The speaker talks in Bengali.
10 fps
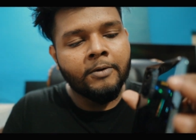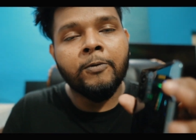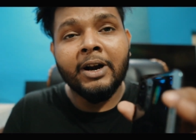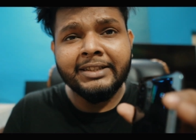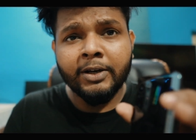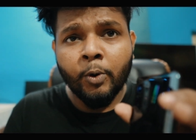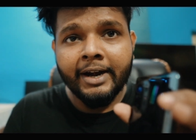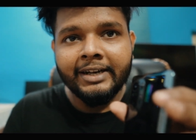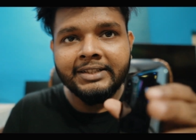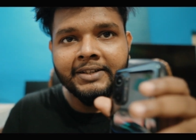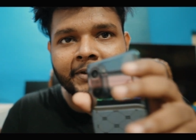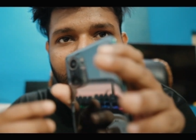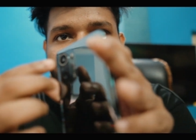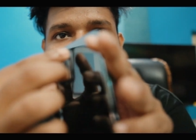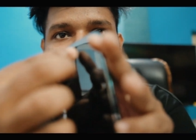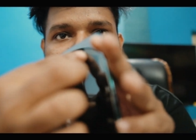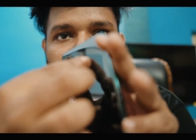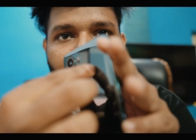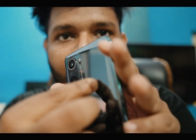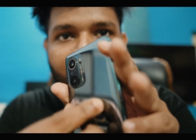ফোনের যে ওয়েট ডিস্ট্রিবিউশনটা সেটা
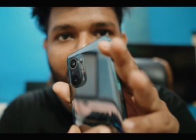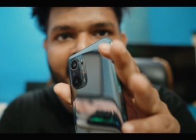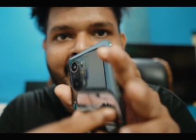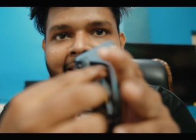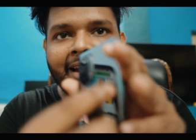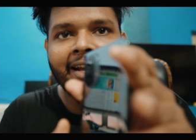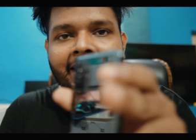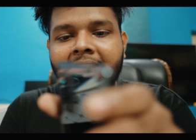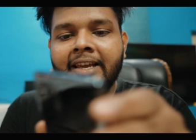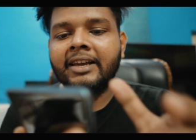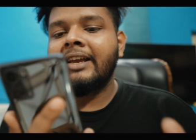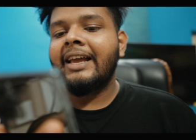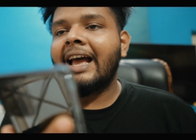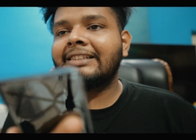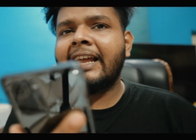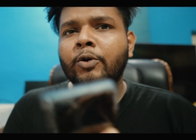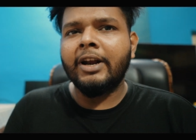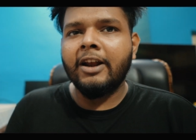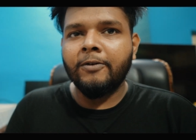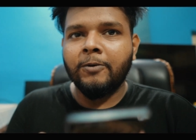হলো ফোনের মিডিল এরিয়া দিয়ে অ্যাজ লাইক
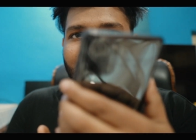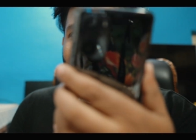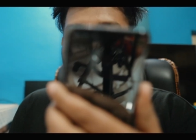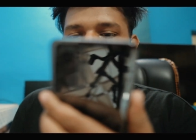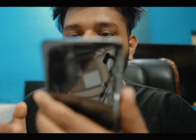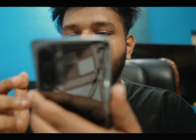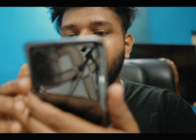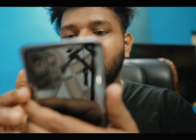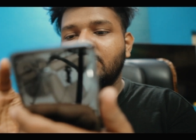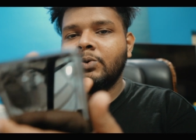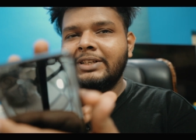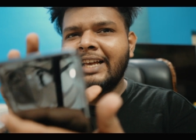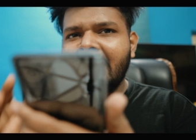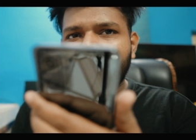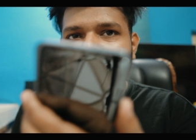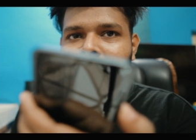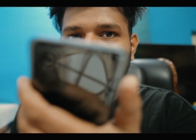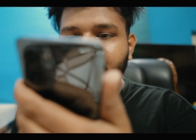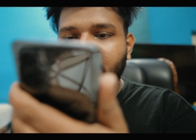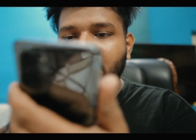অন্যান্য ফোনে ধরলে যেমন দুই সাইডে ভার
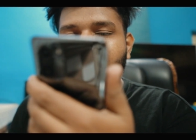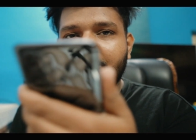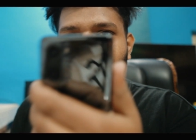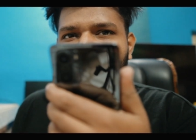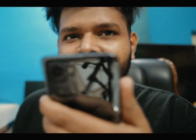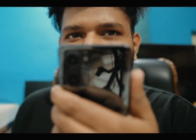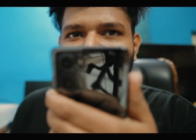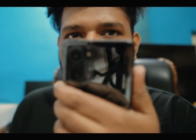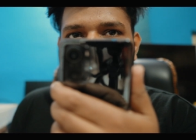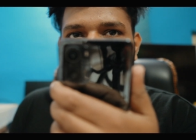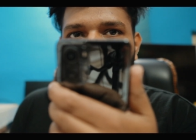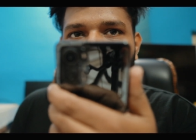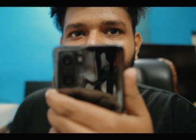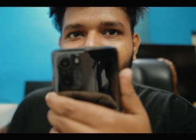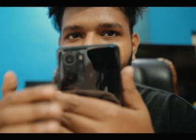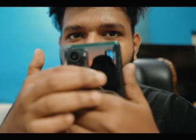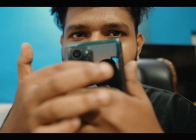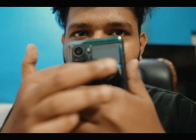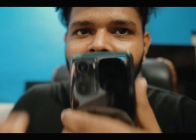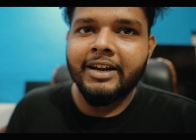বেশি মনে হয় ফ্রেমটা স্ট্রঙ্গার মনে হয়
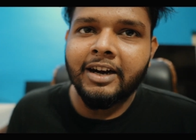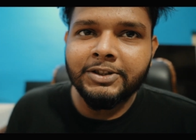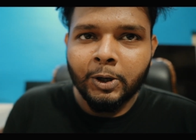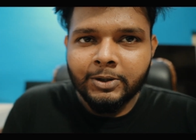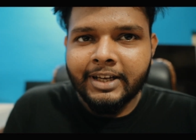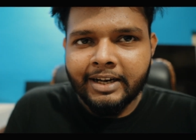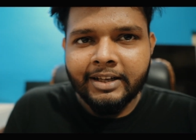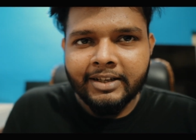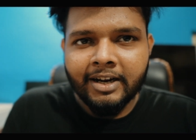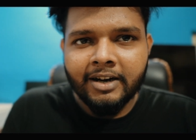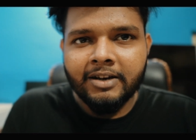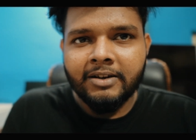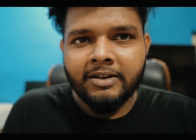এটা শক্ত সাইড এই জায়গাটা